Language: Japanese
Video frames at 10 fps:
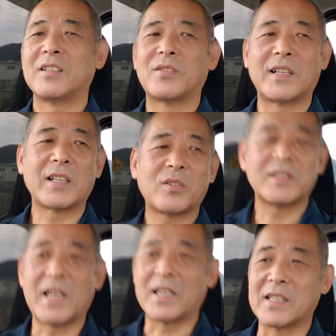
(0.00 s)
そんなとこ
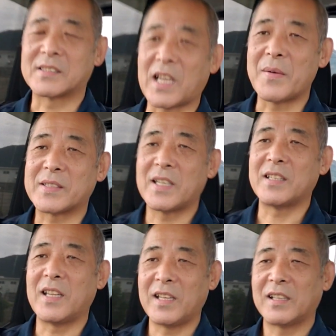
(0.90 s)
じゃ使えませ
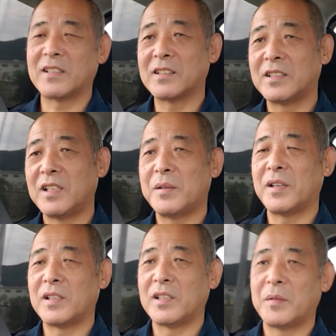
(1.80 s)
んね。
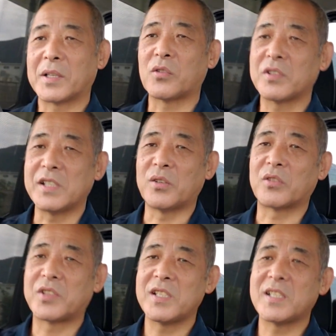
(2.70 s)
まあ、特に独
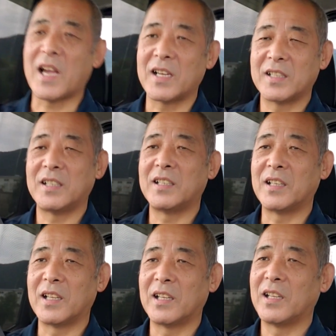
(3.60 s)
身者。
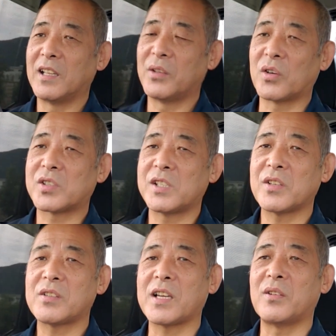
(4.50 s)
独身
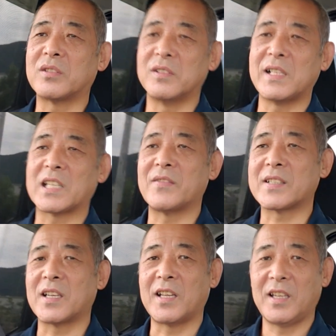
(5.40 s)
の人がよくやってま
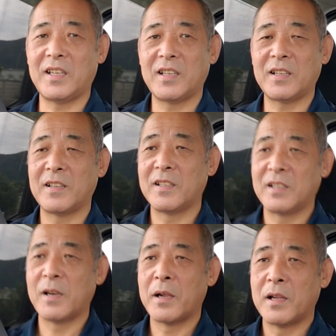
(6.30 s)
したね。
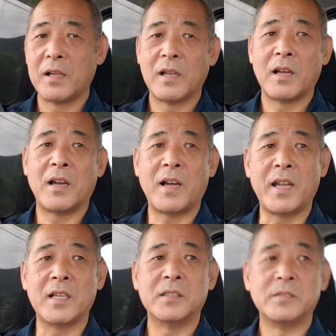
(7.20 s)
はい。